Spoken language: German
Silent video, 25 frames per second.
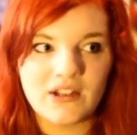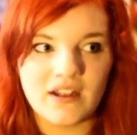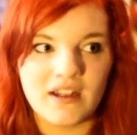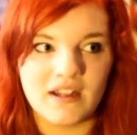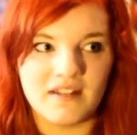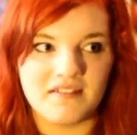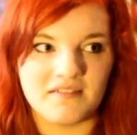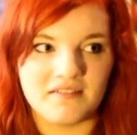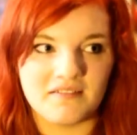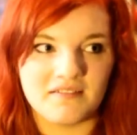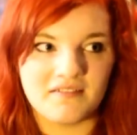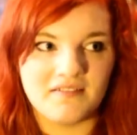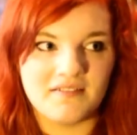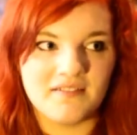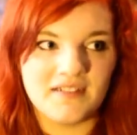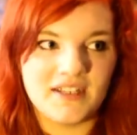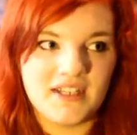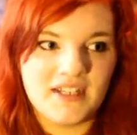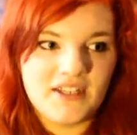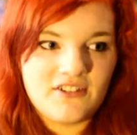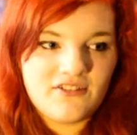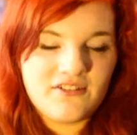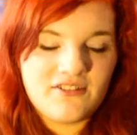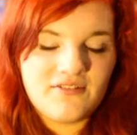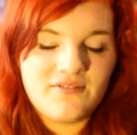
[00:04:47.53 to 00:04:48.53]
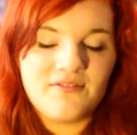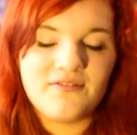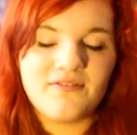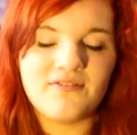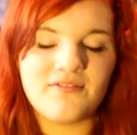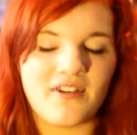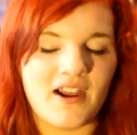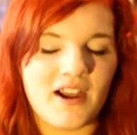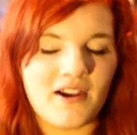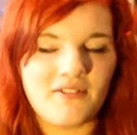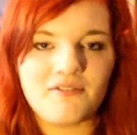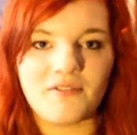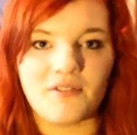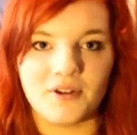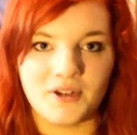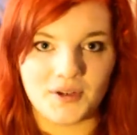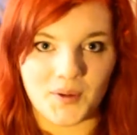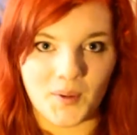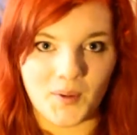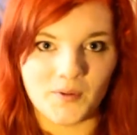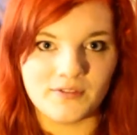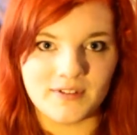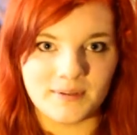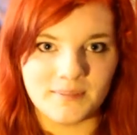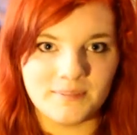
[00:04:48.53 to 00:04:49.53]
Also ich fahre voll
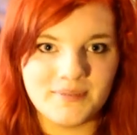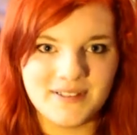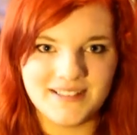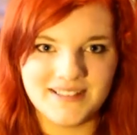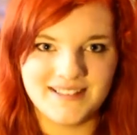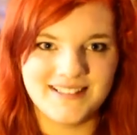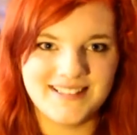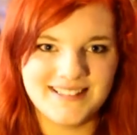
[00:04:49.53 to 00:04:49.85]
drauf ab.